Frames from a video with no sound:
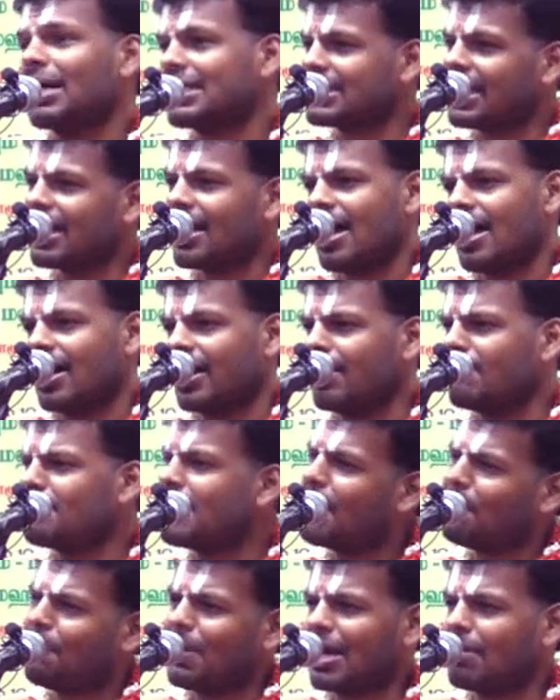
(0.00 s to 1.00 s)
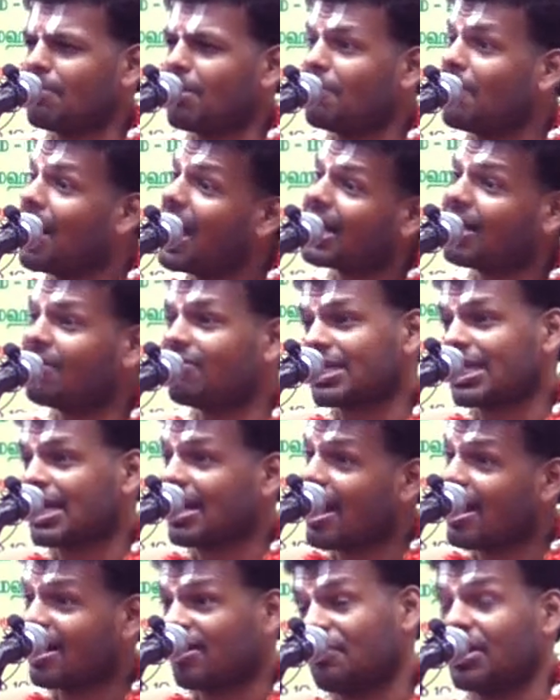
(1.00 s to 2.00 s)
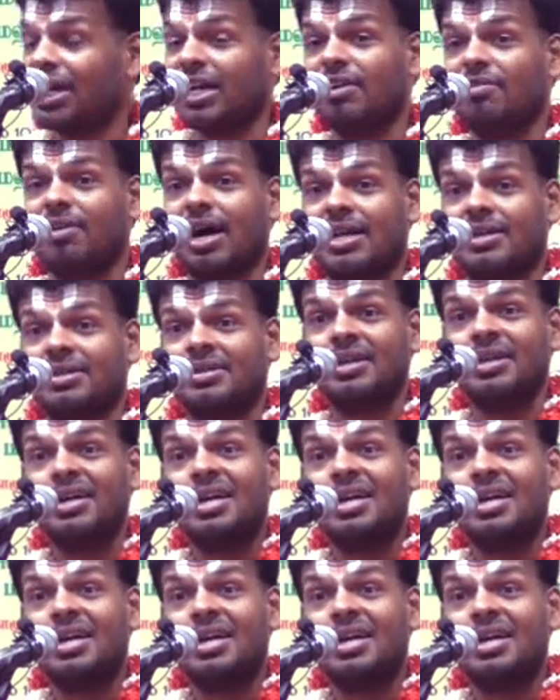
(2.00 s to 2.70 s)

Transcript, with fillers: பக்தனாக பரம பாகவதனாக விளங்குவான்